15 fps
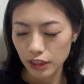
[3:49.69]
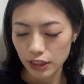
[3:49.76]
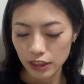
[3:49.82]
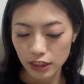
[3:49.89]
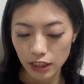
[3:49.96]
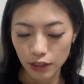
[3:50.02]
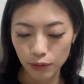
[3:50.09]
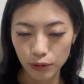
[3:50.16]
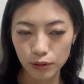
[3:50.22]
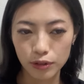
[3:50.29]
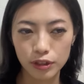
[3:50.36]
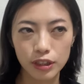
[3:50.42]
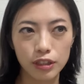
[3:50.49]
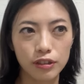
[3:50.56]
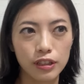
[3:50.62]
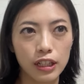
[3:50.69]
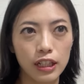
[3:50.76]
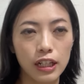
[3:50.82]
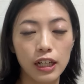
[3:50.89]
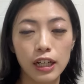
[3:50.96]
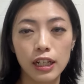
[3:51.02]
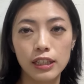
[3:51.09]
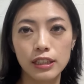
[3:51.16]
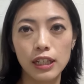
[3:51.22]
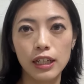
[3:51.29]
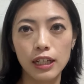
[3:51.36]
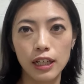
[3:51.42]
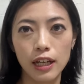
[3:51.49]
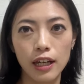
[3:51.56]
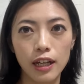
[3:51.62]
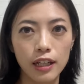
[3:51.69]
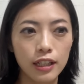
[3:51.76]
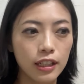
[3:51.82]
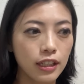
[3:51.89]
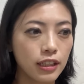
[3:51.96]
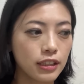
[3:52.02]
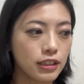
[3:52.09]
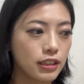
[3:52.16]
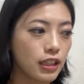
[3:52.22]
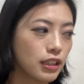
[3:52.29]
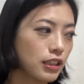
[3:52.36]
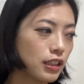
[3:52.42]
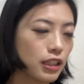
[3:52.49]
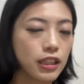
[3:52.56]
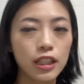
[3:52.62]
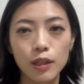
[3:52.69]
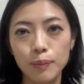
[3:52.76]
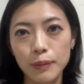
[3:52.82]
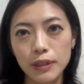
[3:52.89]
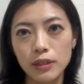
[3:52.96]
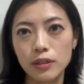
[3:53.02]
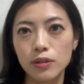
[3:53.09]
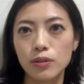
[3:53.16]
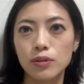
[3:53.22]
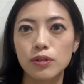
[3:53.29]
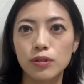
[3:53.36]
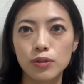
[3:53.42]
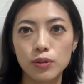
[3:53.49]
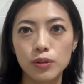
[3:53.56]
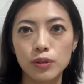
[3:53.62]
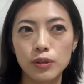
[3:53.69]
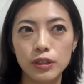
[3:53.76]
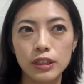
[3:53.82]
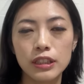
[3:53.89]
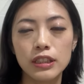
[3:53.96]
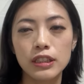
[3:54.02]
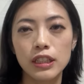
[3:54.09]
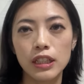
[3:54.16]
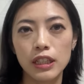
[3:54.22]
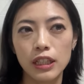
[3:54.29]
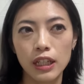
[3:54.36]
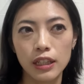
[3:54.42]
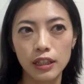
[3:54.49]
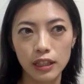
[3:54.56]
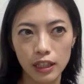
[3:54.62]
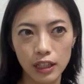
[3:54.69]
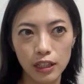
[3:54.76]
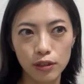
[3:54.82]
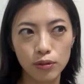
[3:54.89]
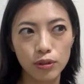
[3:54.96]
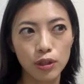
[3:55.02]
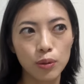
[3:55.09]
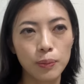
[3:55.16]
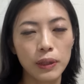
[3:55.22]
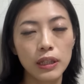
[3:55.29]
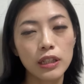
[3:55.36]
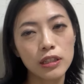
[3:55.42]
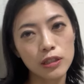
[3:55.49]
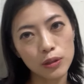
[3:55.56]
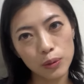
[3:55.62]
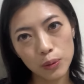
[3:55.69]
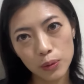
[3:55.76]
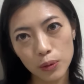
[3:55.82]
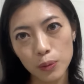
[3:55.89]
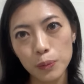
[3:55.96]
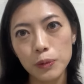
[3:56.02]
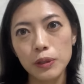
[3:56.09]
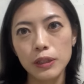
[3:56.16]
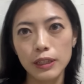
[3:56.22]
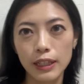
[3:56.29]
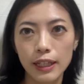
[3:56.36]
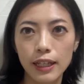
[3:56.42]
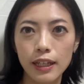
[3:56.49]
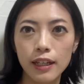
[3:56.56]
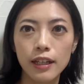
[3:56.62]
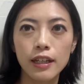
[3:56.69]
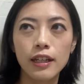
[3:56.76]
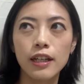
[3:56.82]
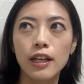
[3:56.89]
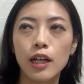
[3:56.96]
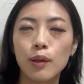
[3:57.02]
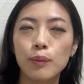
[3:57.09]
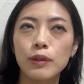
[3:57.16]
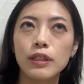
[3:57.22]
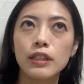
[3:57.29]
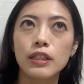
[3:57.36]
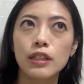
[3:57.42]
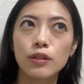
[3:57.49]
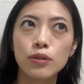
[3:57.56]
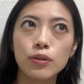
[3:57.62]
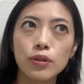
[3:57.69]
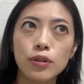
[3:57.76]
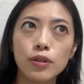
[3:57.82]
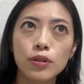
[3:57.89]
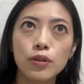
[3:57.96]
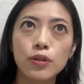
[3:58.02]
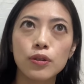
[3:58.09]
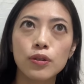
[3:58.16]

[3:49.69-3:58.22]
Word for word: インスタでフォローしてるなんか画家さんが下にねキャンバスの布を敷いてたんで、それを真似しようと思ってアメリカの